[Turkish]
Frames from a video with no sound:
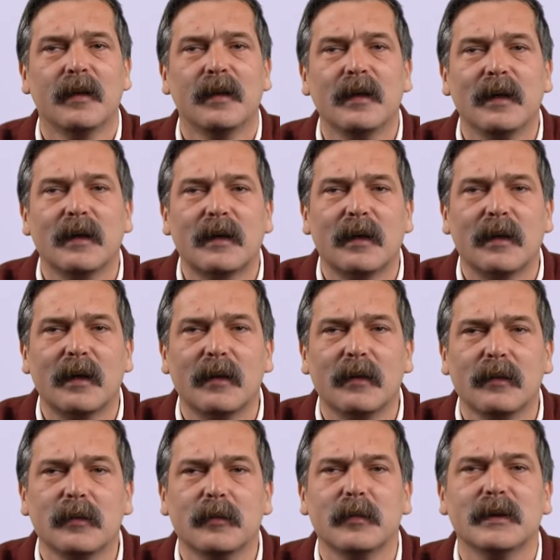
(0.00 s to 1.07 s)
yine
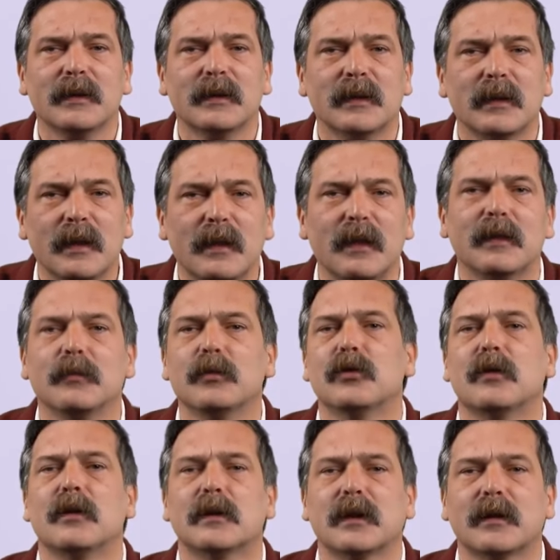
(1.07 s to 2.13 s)
kararlılığımız inadımız
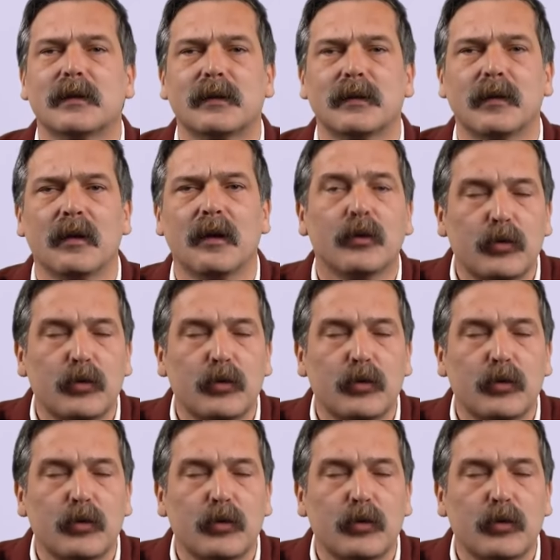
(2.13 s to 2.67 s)
olacaktır.